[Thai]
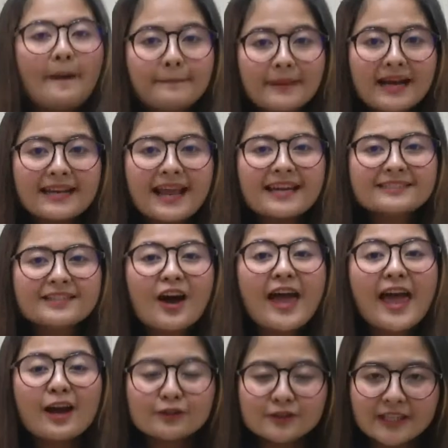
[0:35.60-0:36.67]
เมื่อหน้า
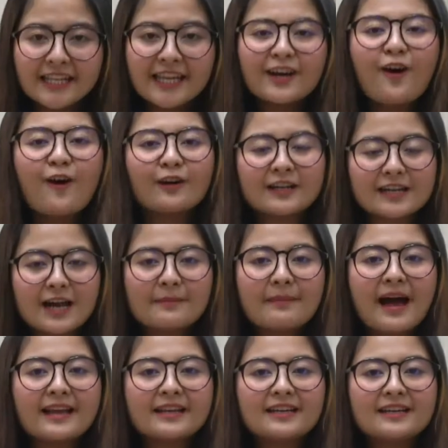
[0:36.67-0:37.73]
LCD ของเครื่อง
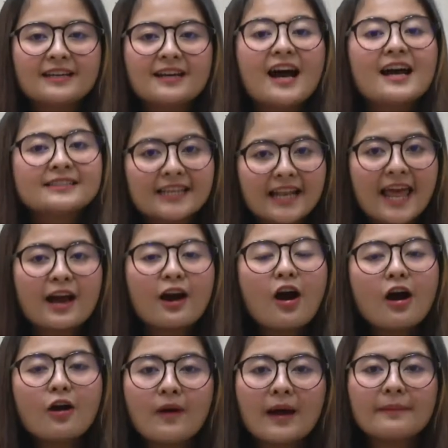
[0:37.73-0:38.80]
บาร์เดอร์แสดงข้อ
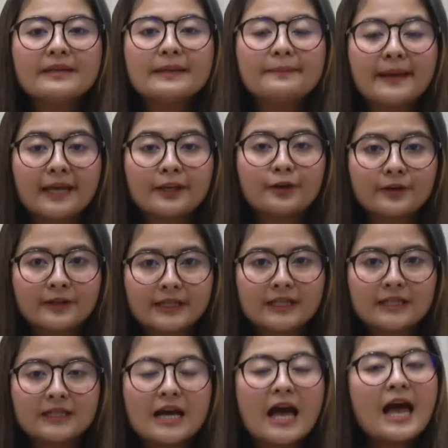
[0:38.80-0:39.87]
ความรีเพทโทเนอ
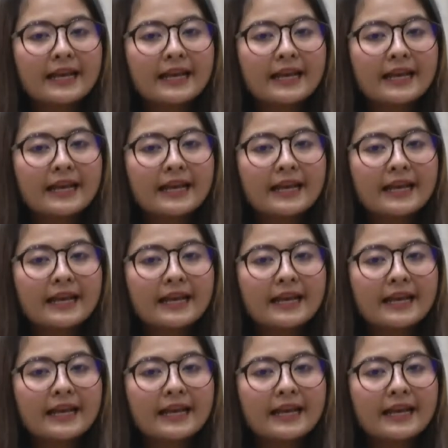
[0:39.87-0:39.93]
ร์